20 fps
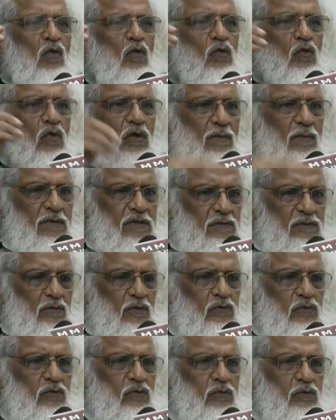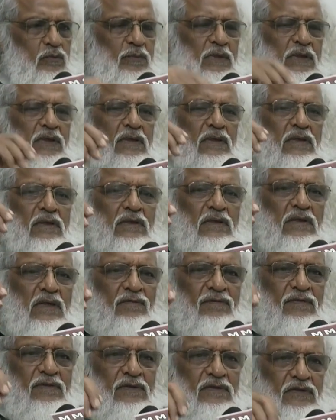उन्होंने भी इस मौजू पर
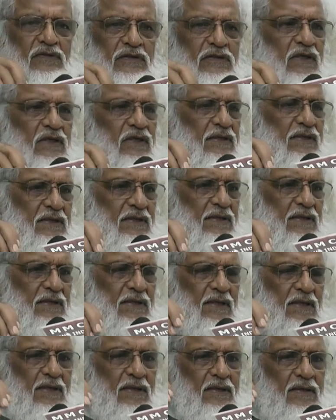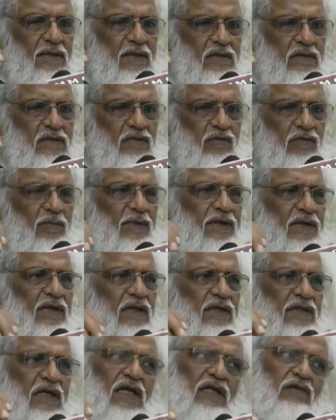काफ़ी चीज़ें लिखी कि गवर्नमेंट का
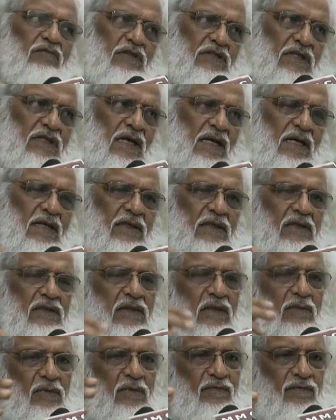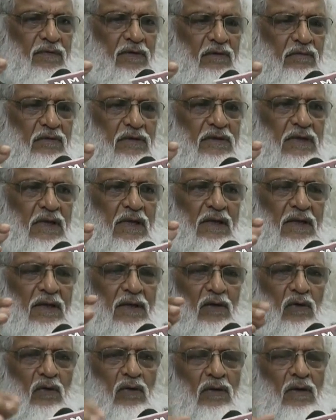क्या रवैया है कितना मनफी रवैया
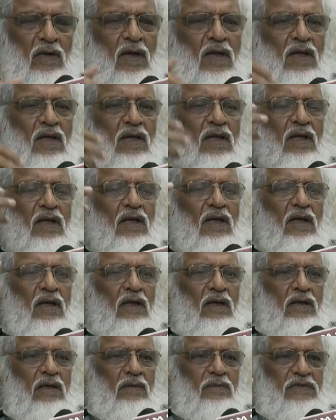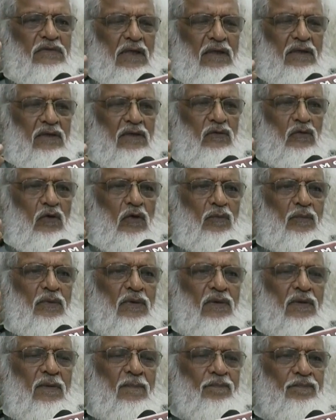है और मिसाल के तौर
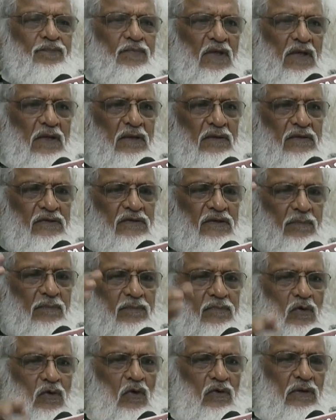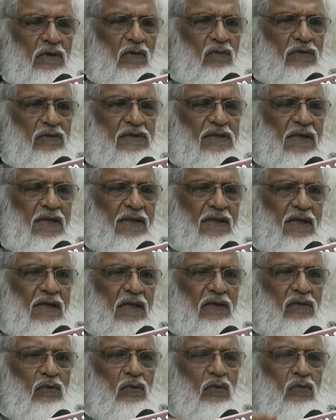पर जब लॉकडाउन किया
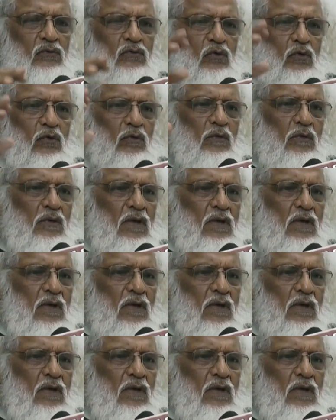गया तो जो